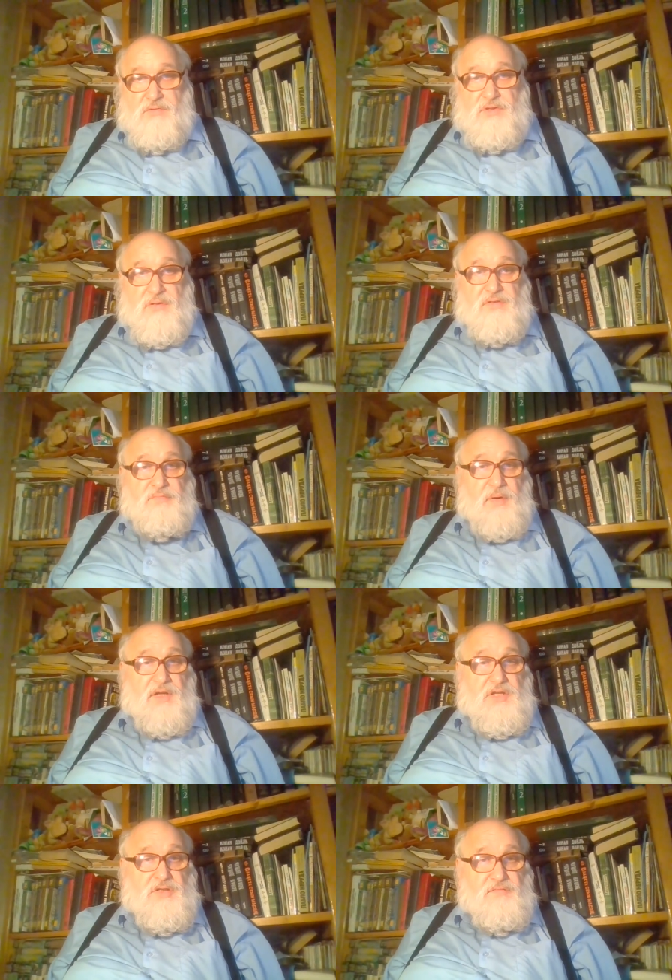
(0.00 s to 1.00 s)
учился в
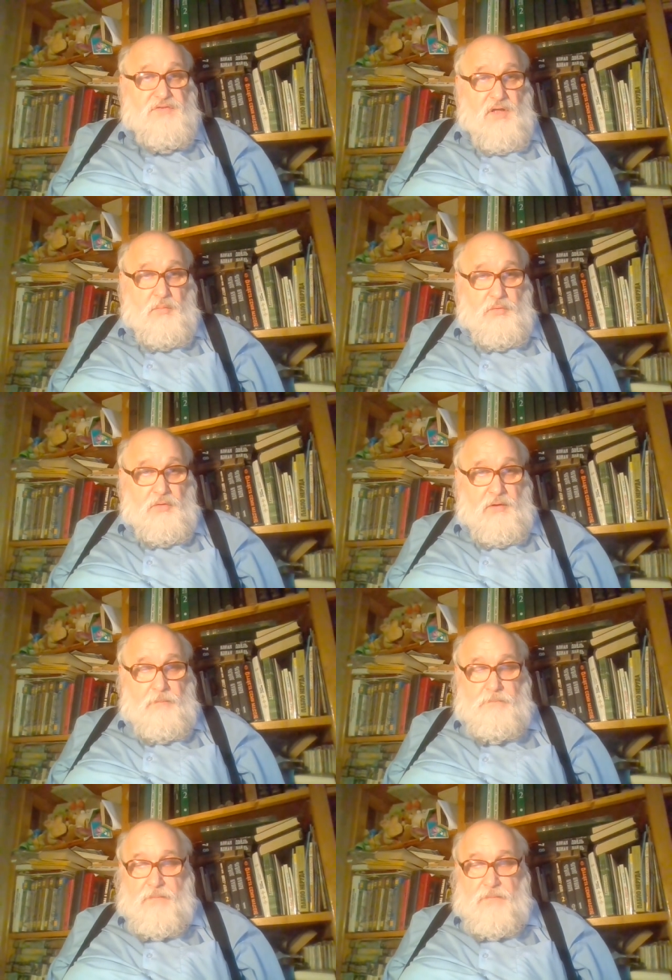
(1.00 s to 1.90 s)
Париже, в Сорбоне.